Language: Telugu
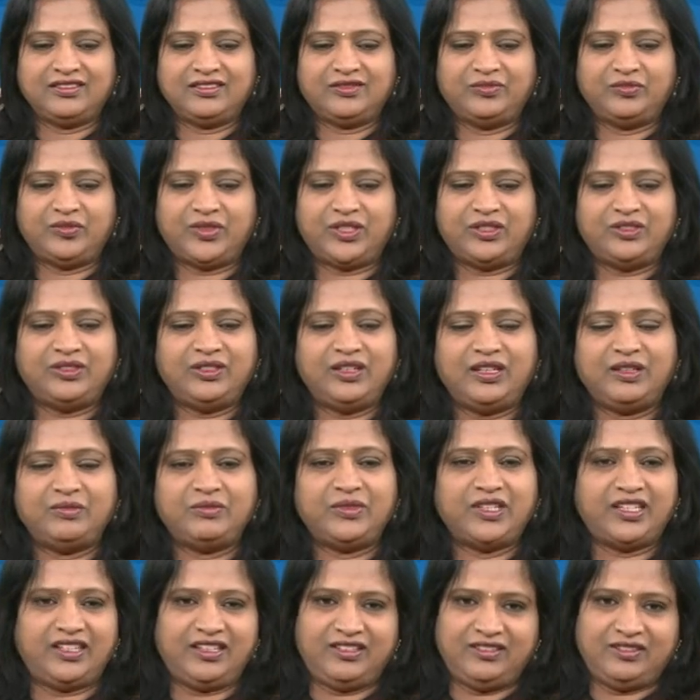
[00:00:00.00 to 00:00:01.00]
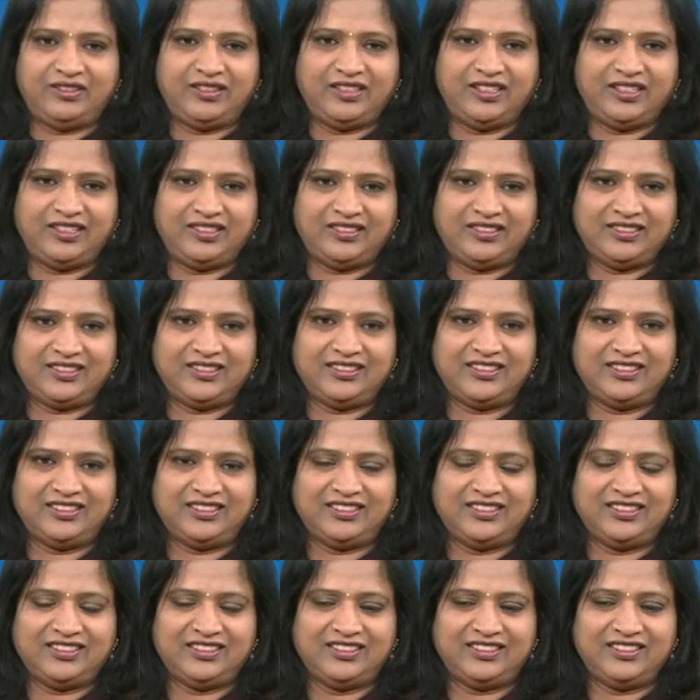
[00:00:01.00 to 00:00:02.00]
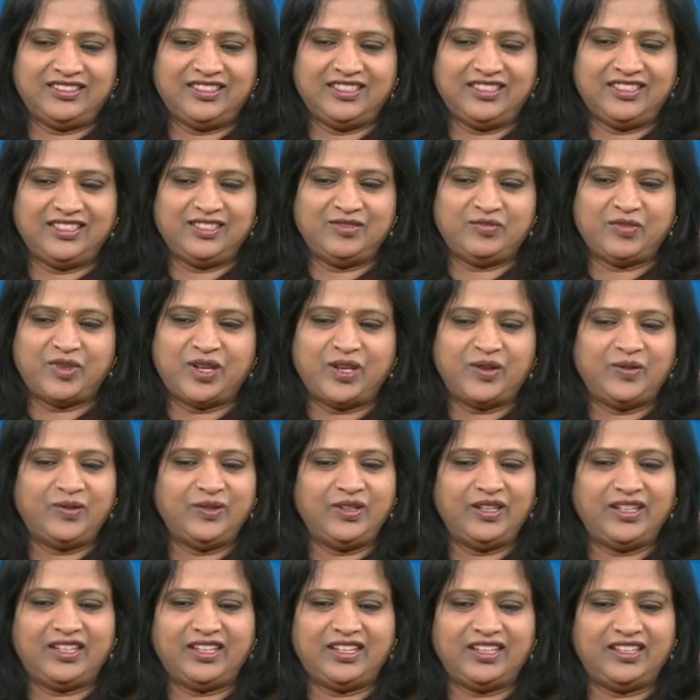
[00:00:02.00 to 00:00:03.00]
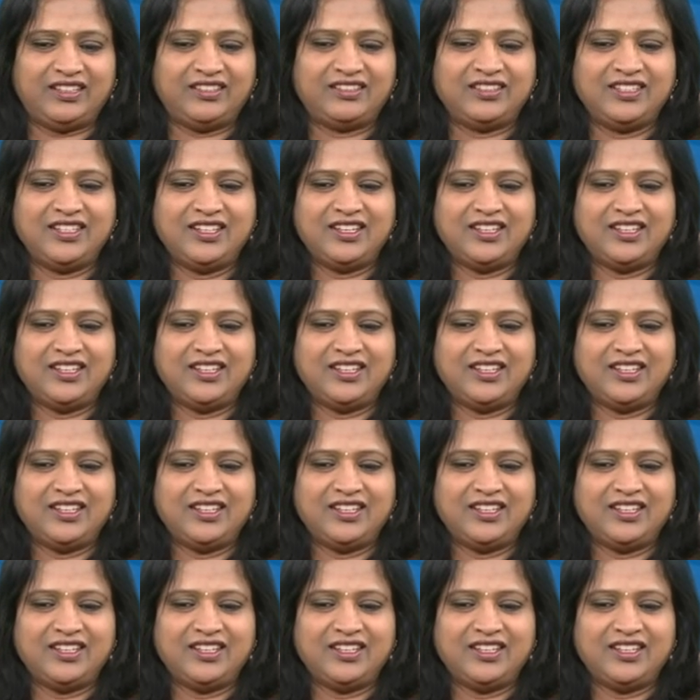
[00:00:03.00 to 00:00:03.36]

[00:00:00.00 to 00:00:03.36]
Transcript: పంతులమ్మ అనేటోడు ఆయన మామూలుగా లేదు